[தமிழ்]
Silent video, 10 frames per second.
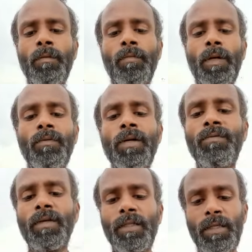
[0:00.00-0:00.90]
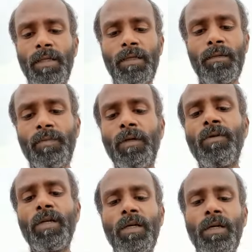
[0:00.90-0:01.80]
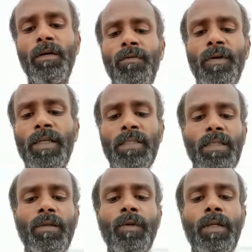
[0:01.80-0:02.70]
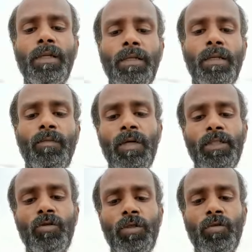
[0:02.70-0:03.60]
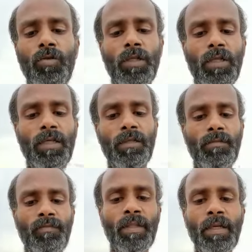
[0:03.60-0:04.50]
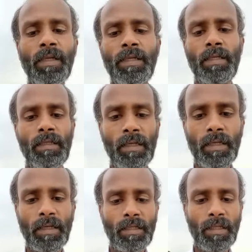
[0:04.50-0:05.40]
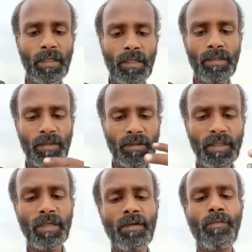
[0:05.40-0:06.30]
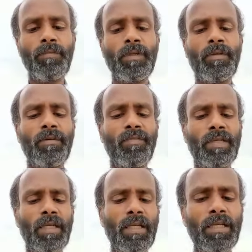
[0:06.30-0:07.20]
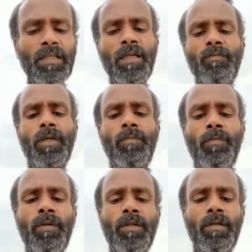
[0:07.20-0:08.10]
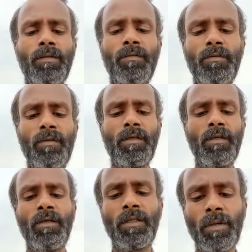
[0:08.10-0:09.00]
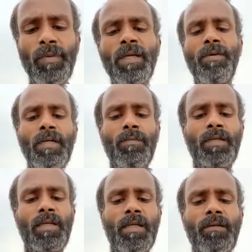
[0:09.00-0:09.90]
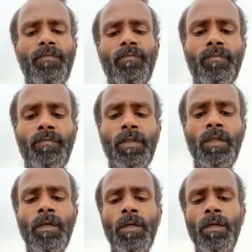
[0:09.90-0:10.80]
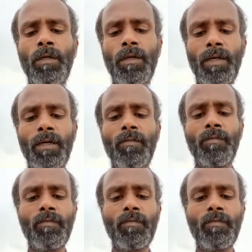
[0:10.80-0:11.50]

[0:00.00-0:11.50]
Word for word: பல்வேறு வியாதிகள் பல்வேறு வைரஸ் கிருமிகள் என்று நம்மை அச்சுறுத்தி கொண்டிருக்கிறது இதில் இது இந்த இவைகளிலிருந்து நாம் தப்பிப்பது தப்பிக்க வேண்டுமென்றால் நாம்